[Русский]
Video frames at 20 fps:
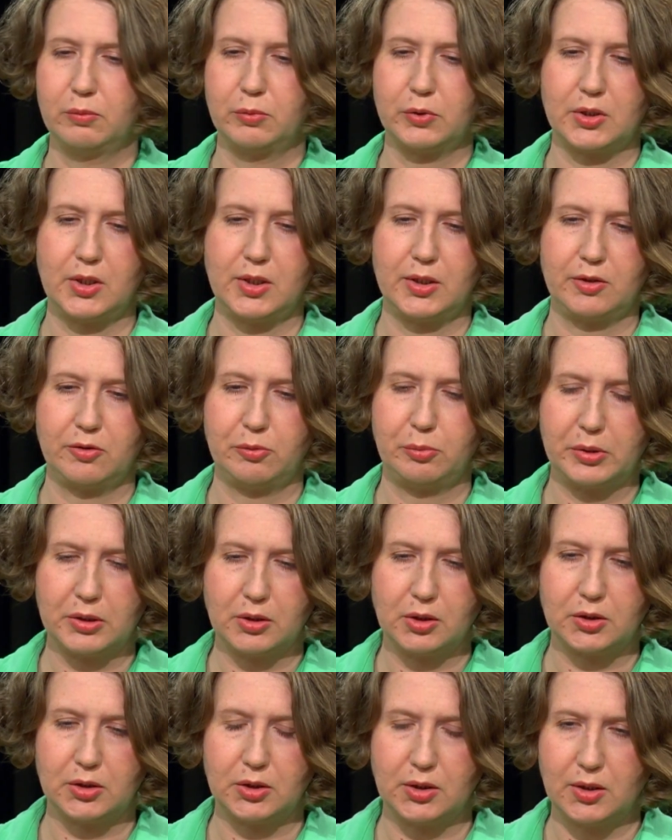после этого
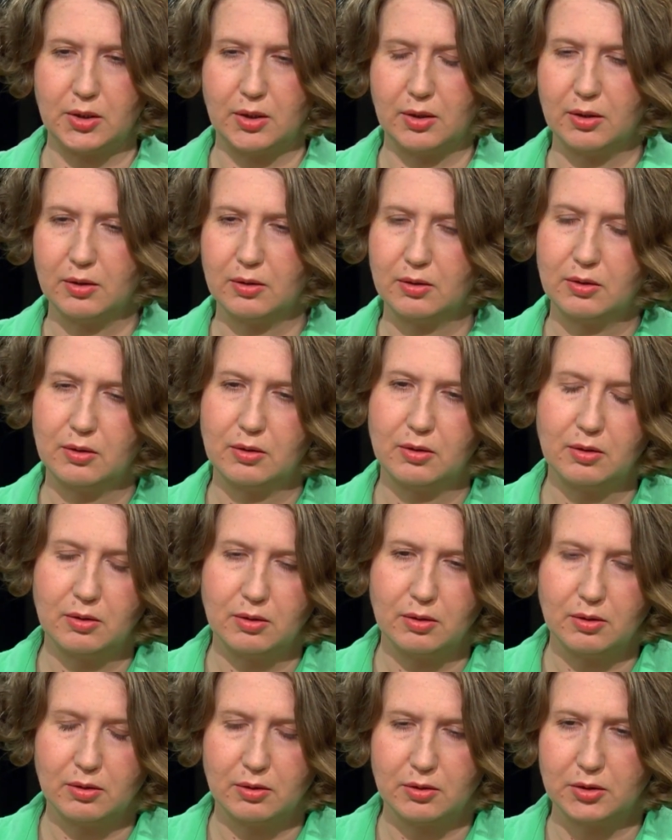приглашения
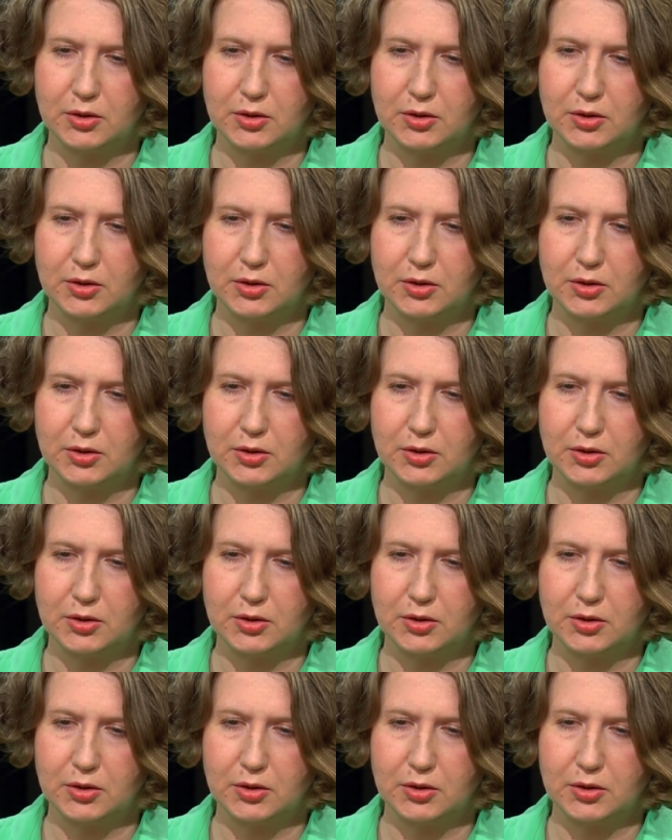э,